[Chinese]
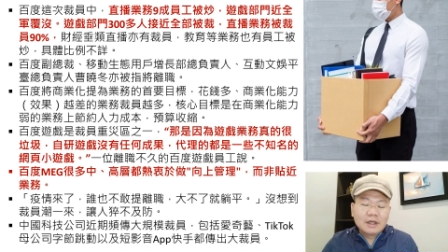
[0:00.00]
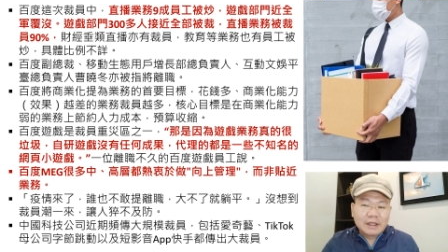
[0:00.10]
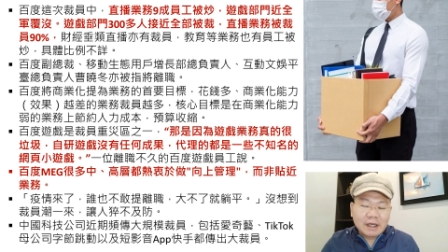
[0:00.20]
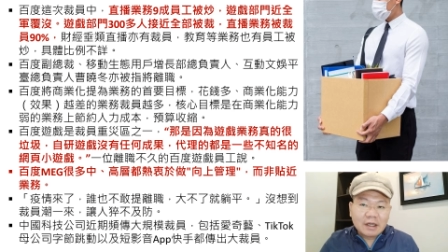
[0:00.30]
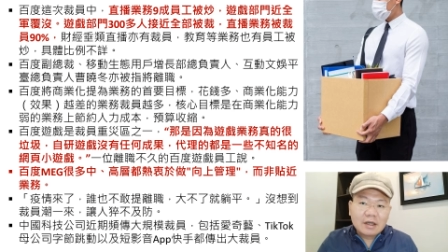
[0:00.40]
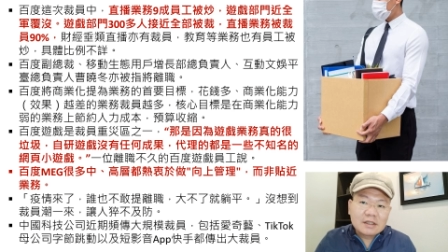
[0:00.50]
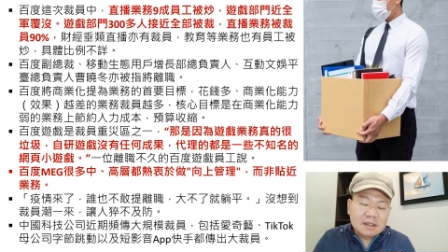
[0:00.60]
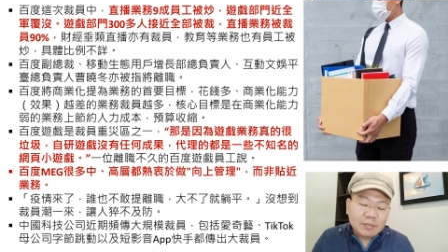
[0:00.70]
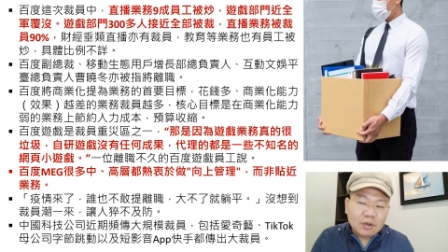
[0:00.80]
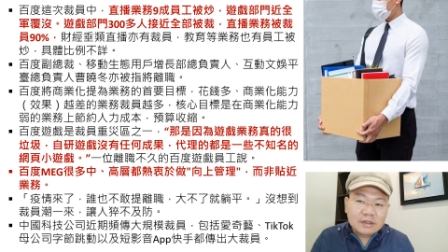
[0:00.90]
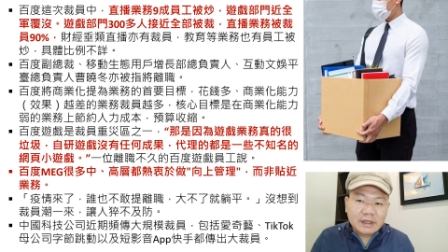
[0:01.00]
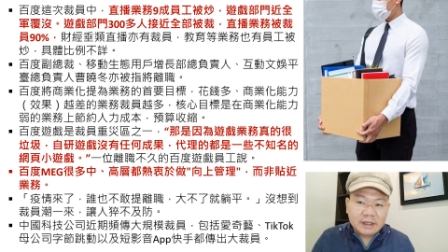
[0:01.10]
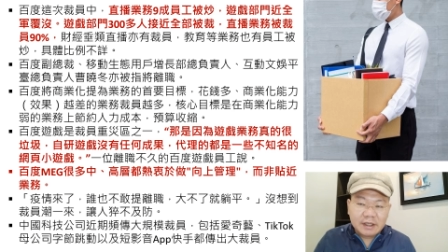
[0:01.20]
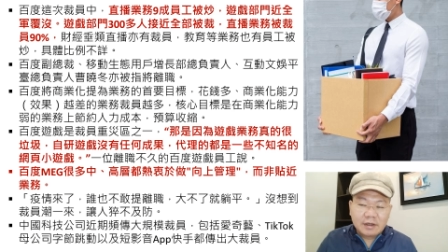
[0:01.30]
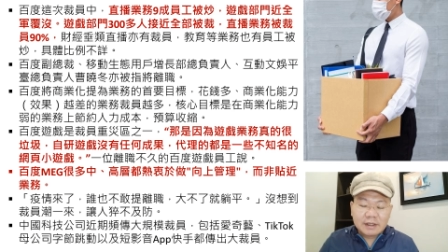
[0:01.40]
你看到直播这两
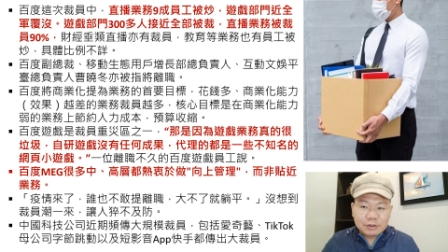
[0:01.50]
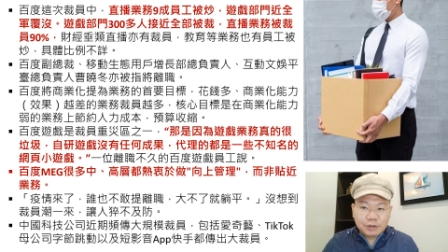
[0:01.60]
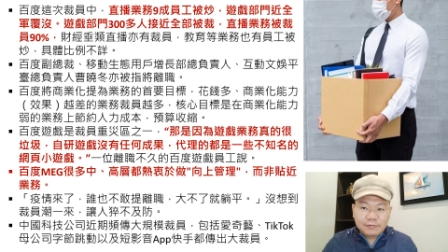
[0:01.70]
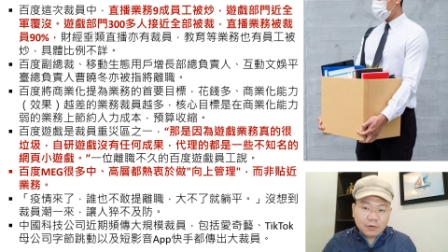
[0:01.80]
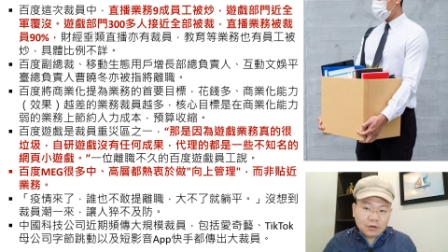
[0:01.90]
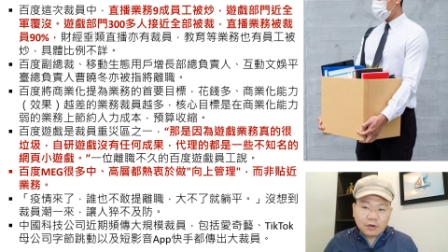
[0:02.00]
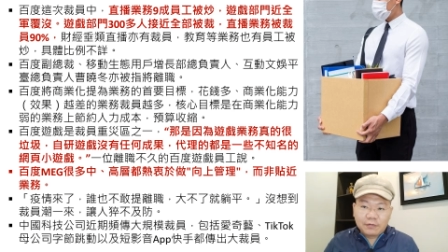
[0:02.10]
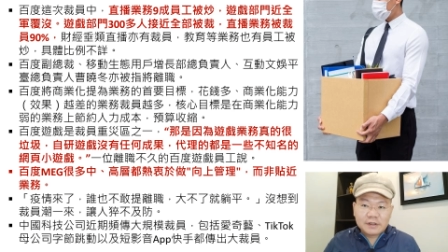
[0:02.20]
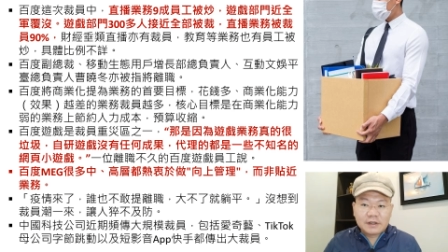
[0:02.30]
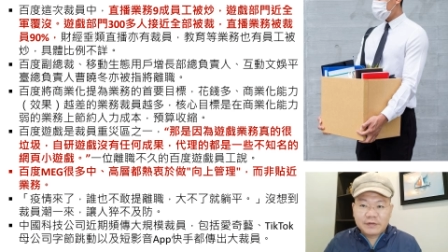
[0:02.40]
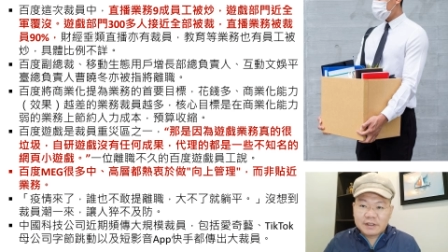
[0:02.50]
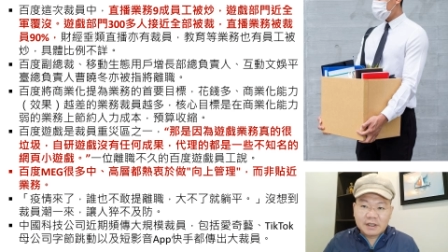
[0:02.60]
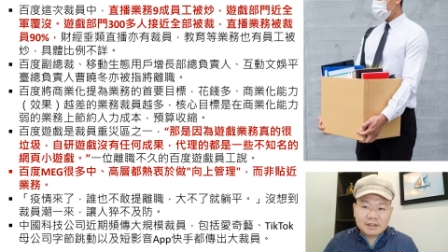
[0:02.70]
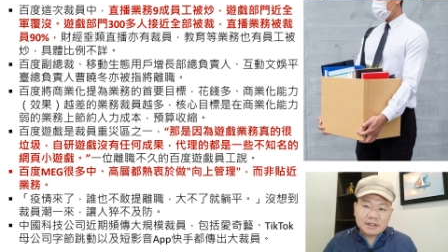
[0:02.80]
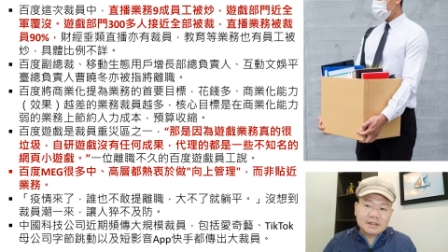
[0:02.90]
年啊，感觉风口非常非常
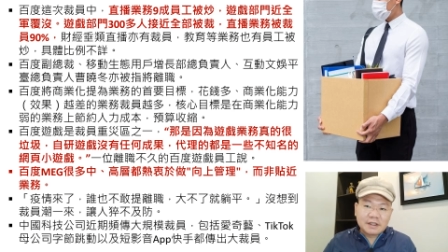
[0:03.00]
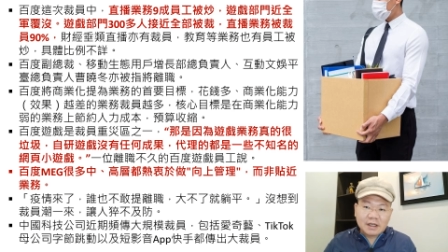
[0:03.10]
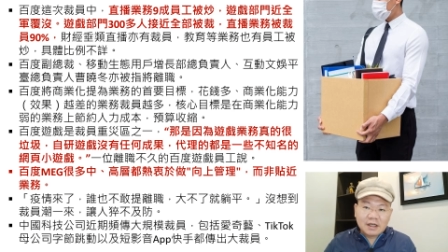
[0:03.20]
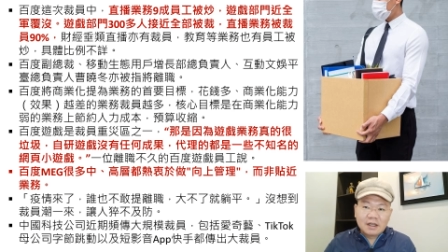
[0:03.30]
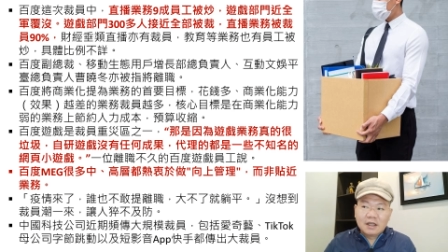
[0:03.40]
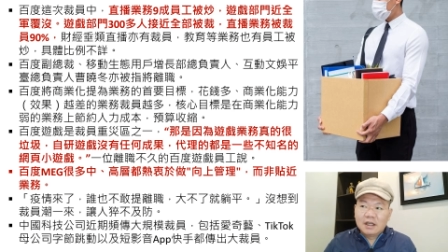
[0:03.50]
的兴盛啊，